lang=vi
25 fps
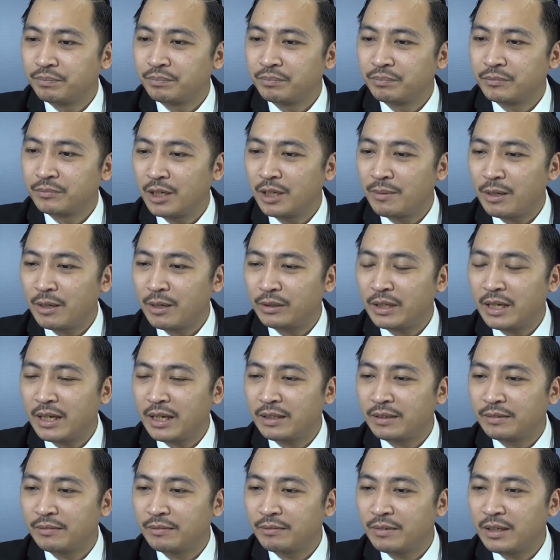Lời bao tiền?
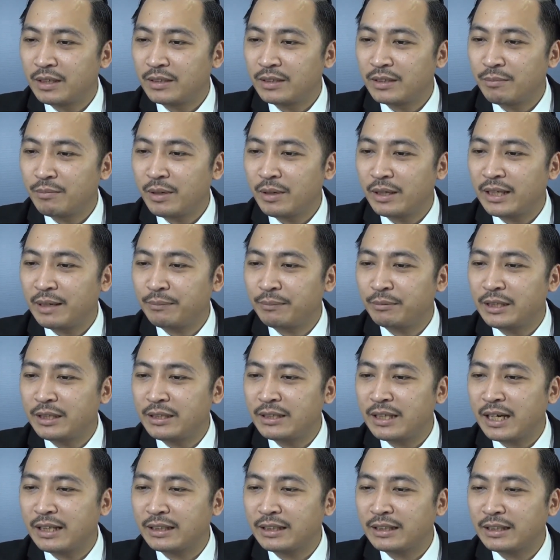Và xin mời anh em tính
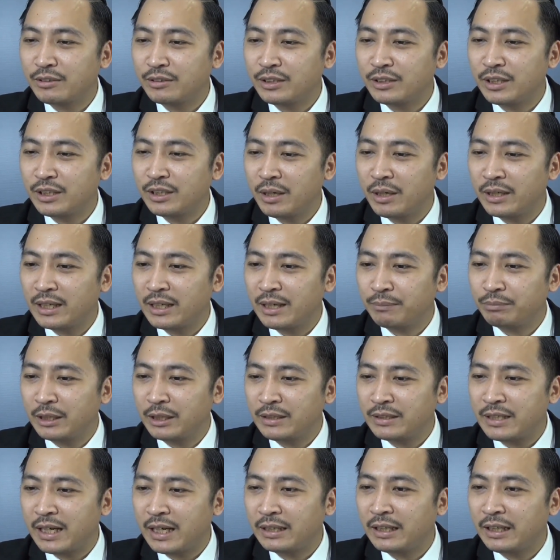nhanh nào, xin mời anh em tính
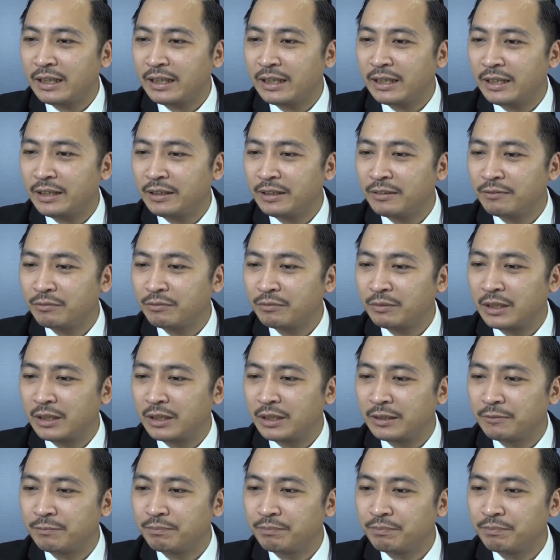nhanh lên và